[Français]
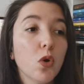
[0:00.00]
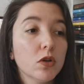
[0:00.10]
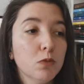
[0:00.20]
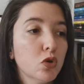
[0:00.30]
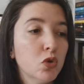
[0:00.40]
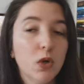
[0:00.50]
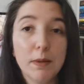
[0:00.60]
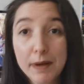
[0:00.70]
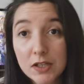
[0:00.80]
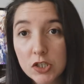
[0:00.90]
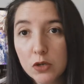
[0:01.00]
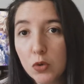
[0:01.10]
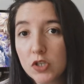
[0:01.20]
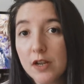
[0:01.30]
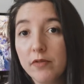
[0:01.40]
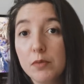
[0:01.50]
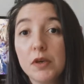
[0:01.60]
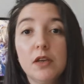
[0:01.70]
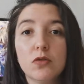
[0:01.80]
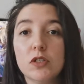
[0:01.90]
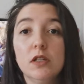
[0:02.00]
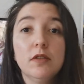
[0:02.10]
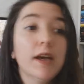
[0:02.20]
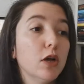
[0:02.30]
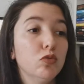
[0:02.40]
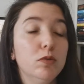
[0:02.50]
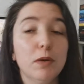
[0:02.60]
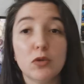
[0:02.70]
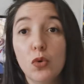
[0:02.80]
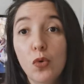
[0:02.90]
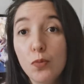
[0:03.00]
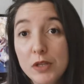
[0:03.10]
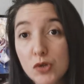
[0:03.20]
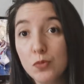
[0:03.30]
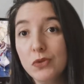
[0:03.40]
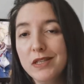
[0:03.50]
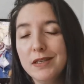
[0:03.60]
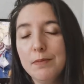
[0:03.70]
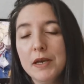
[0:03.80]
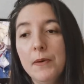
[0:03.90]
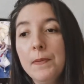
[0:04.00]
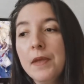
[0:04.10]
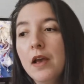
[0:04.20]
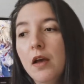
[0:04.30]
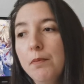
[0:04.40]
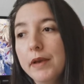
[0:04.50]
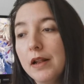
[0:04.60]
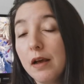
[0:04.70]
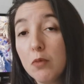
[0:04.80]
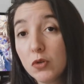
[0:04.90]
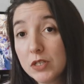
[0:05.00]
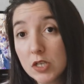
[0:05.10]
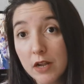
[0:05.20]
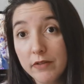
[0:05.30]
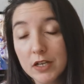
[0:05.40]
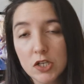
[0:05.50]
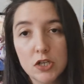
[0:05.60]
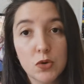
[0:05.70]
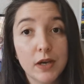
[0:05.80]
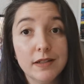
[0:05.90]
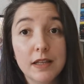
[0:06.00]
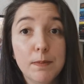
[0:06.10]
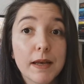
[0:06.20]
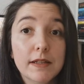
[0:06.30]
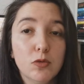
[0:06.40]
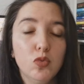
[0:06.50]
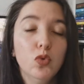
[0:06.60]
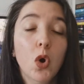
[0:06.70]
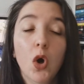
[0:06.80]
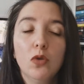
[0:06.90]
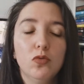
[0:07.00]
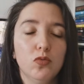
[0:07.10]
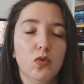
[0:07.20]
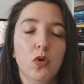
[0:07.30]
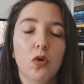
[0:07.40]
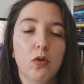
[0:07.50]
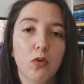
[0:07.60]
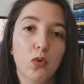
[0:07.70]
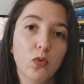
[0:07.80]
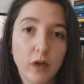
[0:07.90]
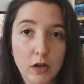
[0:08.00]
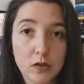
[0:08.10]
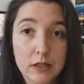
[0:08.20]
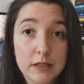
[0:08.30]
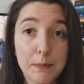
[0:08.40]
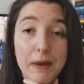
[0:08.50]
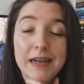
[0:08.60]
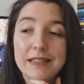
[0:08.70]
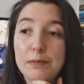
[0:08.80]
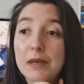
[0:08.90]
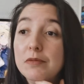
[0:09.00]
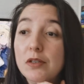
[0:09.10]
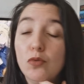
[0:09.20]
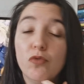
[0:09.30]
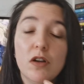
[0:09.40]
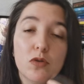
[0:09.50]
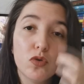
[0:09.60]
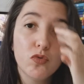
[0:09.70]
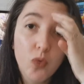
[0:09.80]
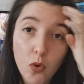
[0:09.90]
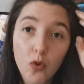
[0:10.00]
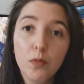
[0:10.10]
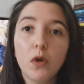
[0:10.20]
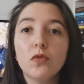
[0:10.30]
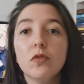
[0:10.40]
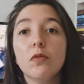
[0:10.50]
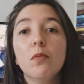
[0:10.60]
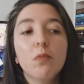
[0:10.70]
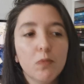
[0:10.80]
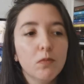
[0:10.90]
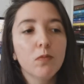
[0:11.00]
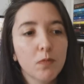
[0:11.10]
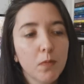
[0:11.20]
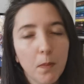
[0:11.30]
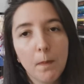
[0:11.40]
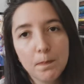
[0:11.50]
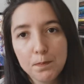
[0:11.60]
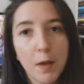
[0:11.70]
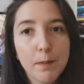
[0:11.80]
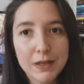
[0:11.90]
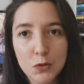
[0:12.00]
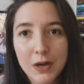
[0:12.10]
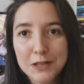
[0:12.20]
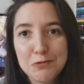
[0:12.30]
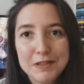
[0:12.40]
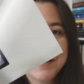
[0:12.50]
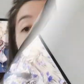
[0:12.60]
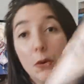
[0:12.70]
heureusement que je ne l'ai pas acheté, quoi. Je l'avais pris quand il était gratuit parce que le pitch me disait bien. Mais clairement, si je l'avais acheté, j'aurais été hyper déçue. Donc euh, voilà, c'est pas, pas une petite nouvelle que je vous recommande. Passons à la suite.